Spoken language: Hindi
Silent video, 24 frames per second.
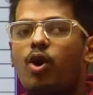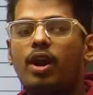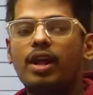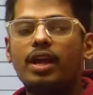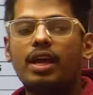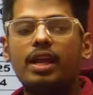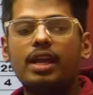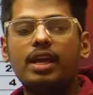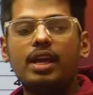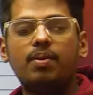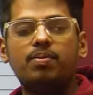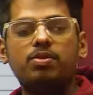
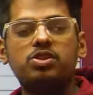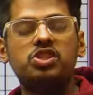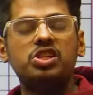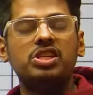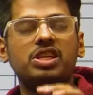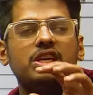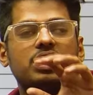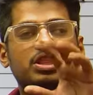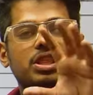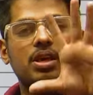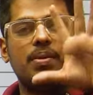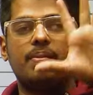ऑर्गेनिक केमिस्ट्री
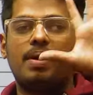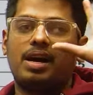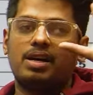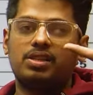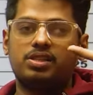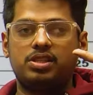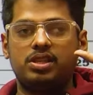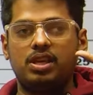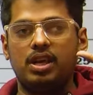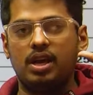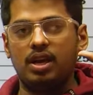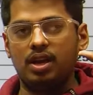कितने मार्क्स
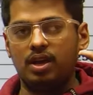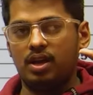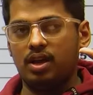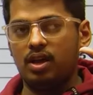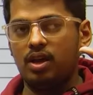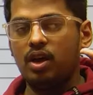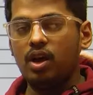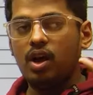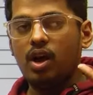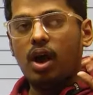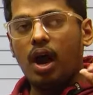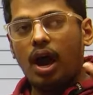की आएगी
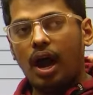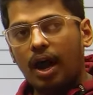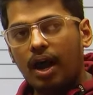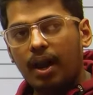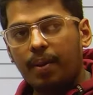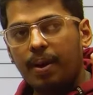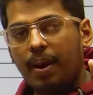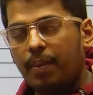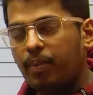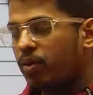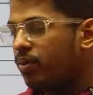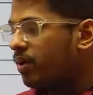अगर
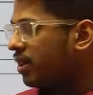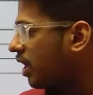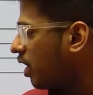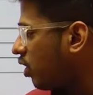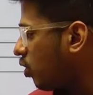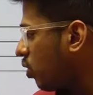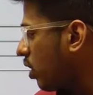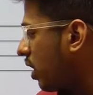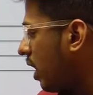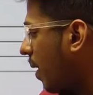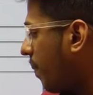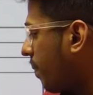मैं आपको बता दूं
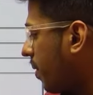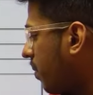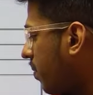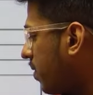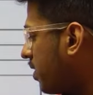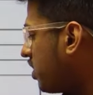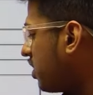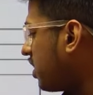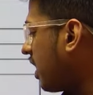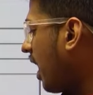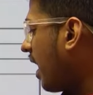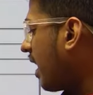कि आपके
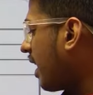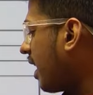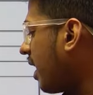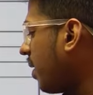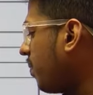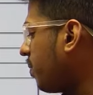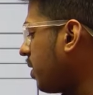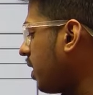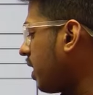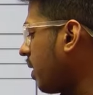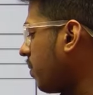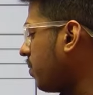पास चार टाइप
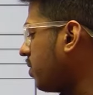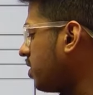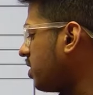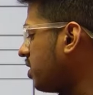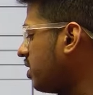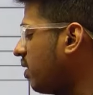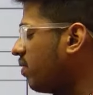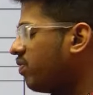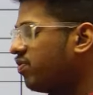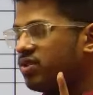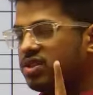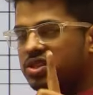की केमिस्ट्री
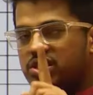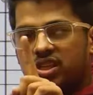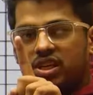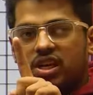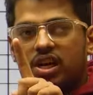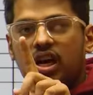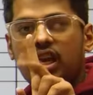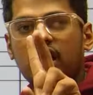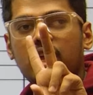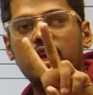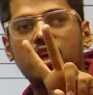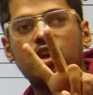है
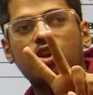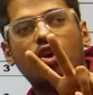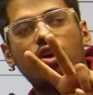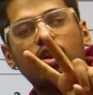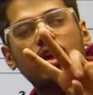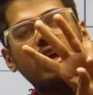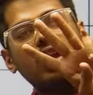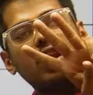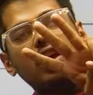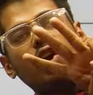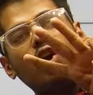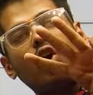फिजिकल
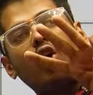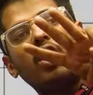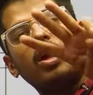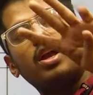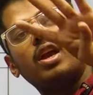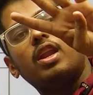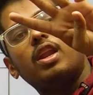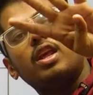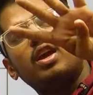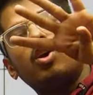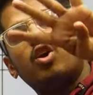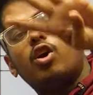इनऑर्गेनिक
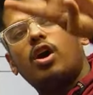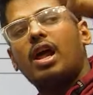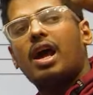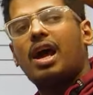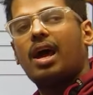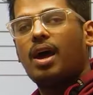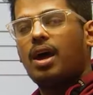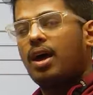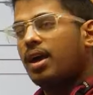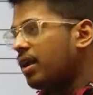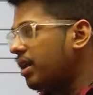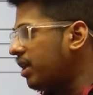ऑर्गेनिक और
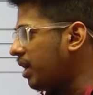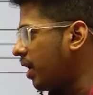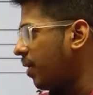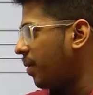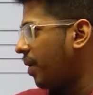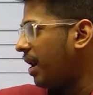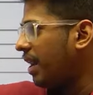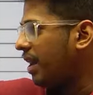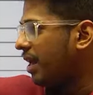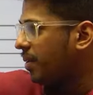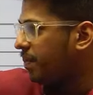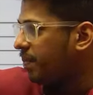ये
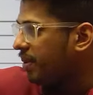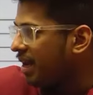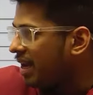वाली अपनी